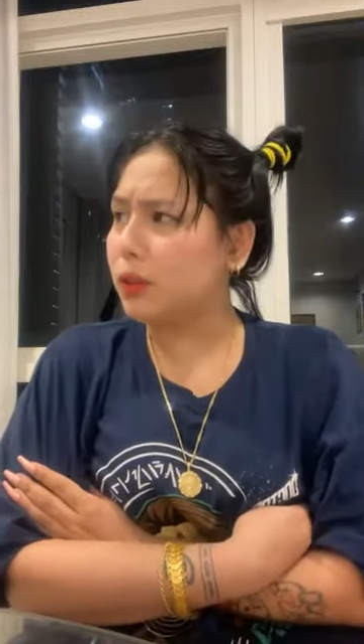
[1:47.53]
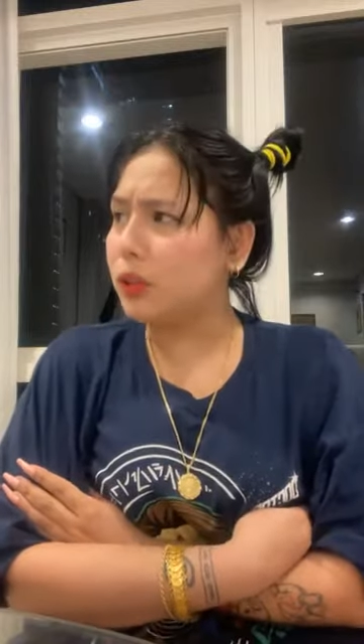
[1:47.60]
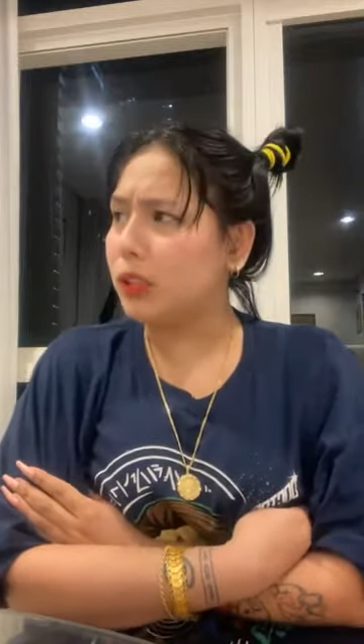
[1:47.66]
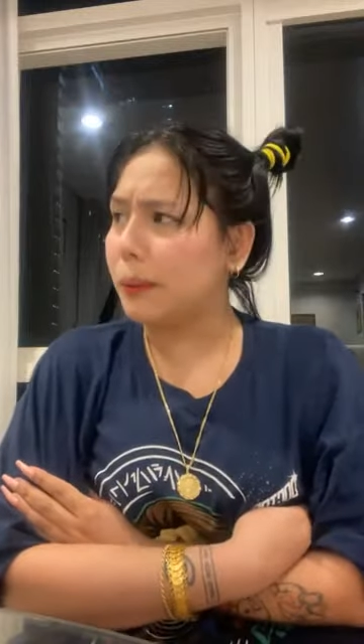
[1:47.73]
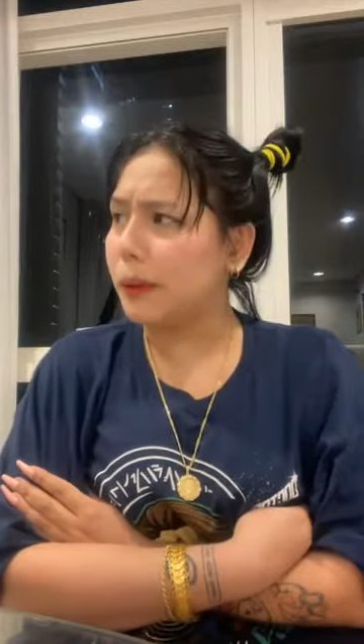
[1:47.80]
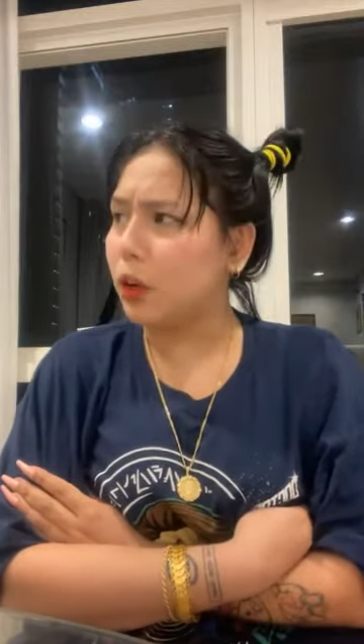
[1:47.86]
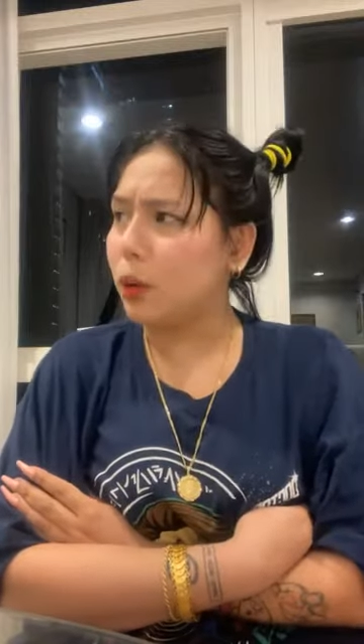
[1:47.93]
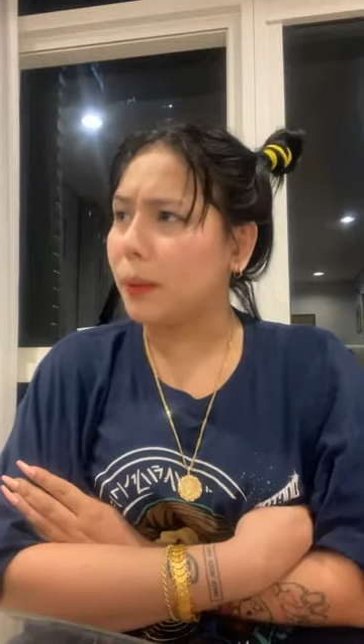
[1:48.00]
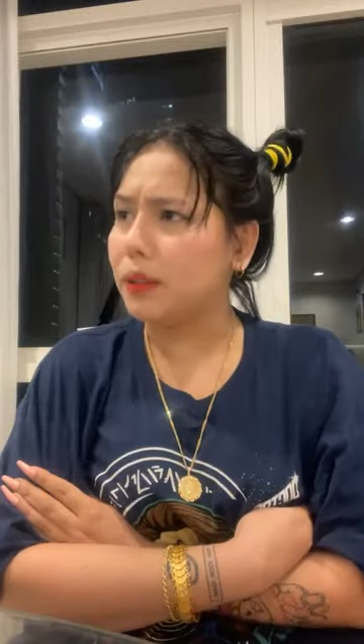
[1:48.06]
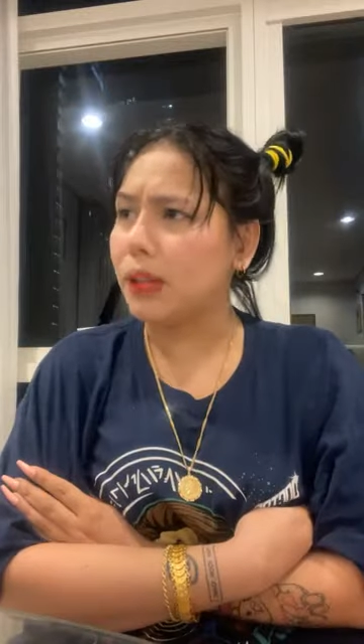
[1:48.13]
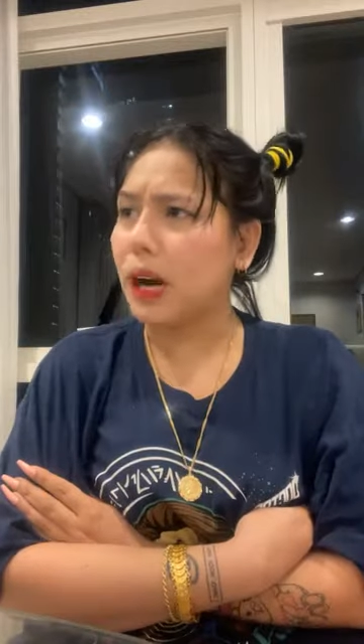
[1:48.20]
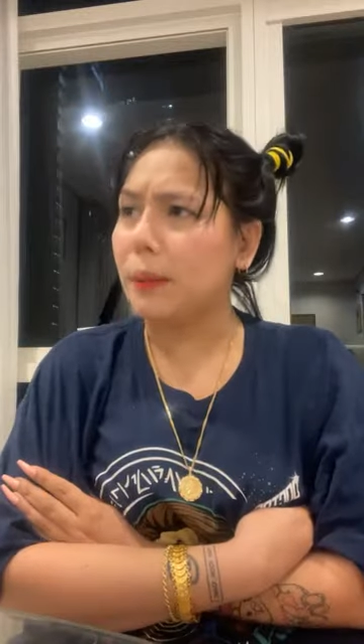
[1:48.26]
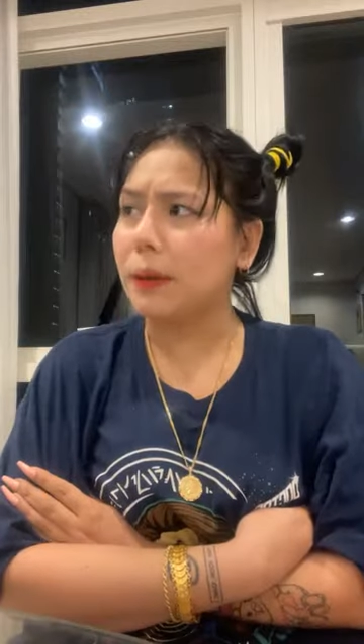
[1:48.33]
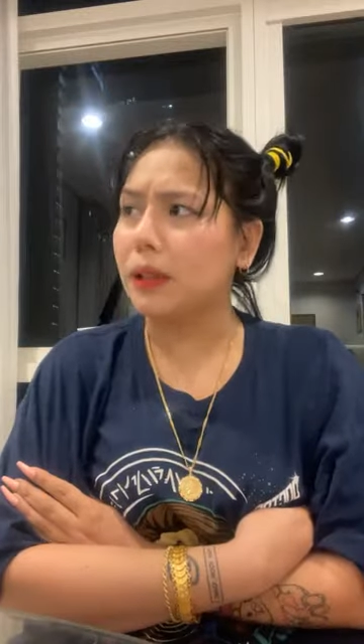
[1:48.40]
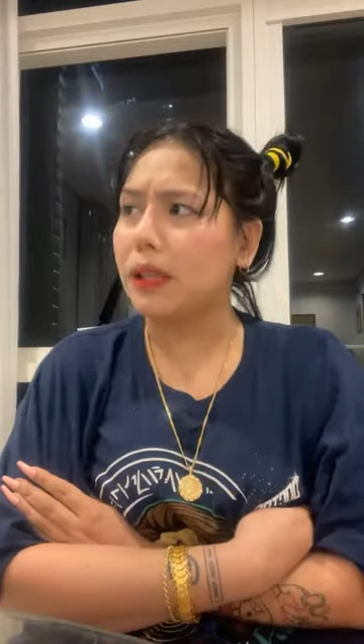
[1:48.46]
Hindi naman ako
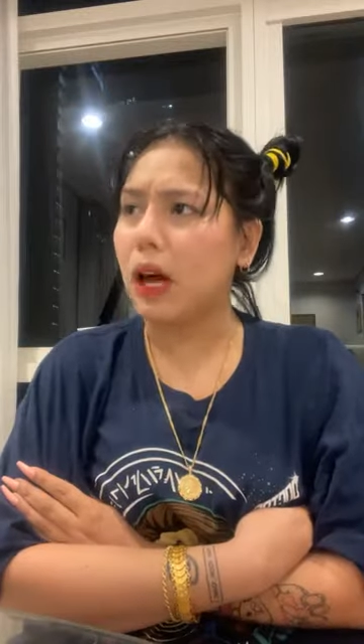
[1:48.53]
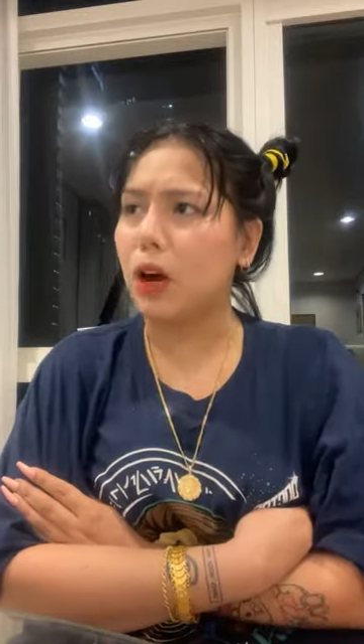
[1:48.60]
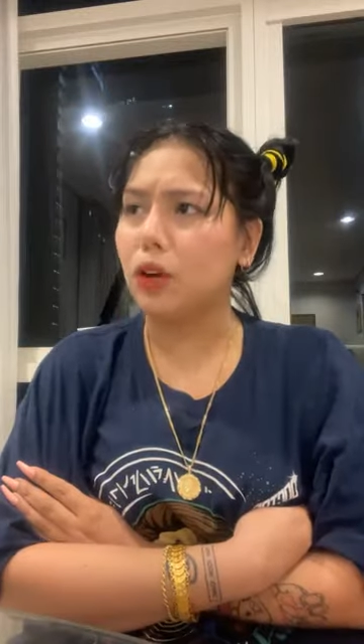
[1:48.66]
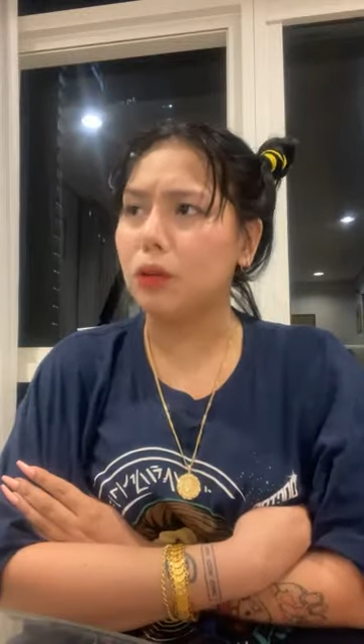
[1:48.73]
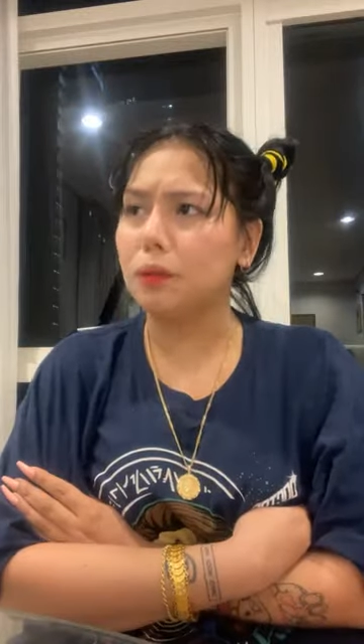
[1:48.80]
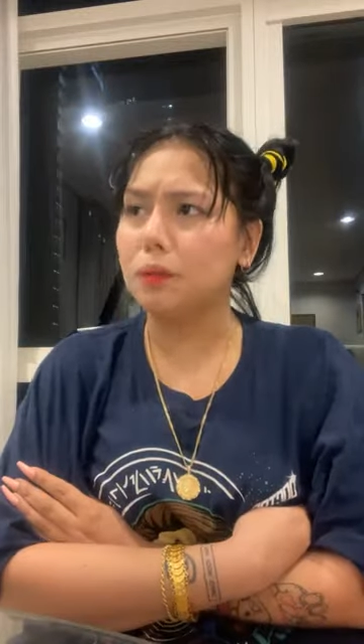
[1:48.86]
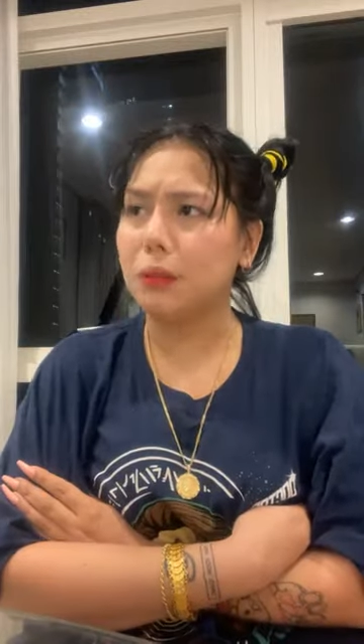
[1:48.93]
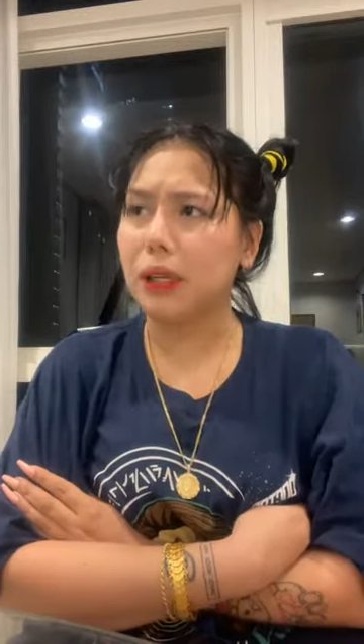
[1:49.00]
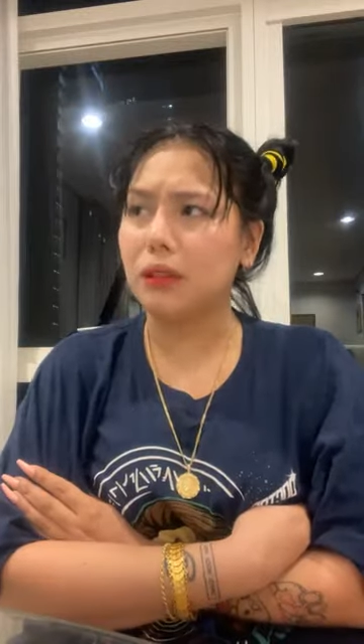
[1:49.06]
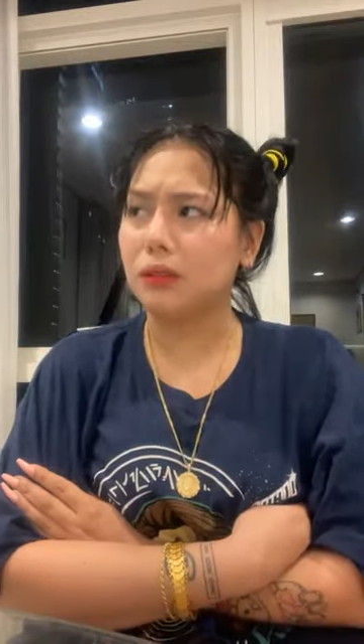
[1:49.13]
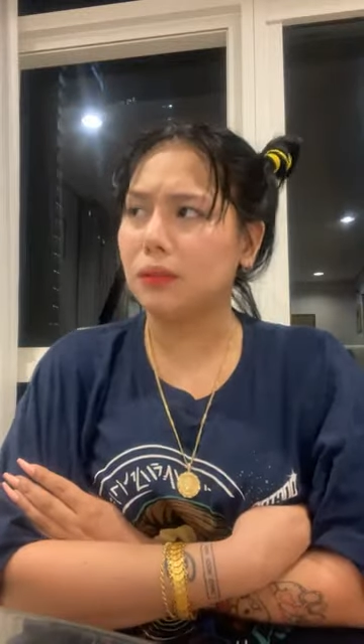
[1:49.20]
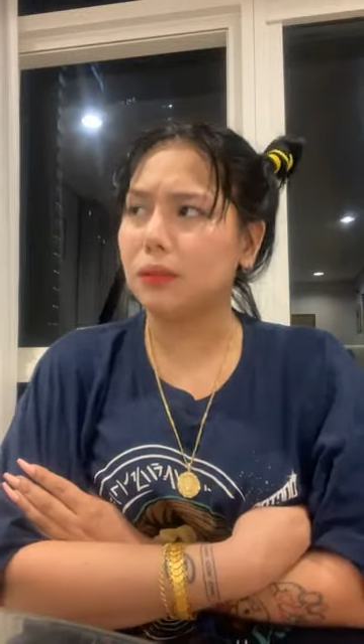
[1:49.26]
madramang tao. Pag...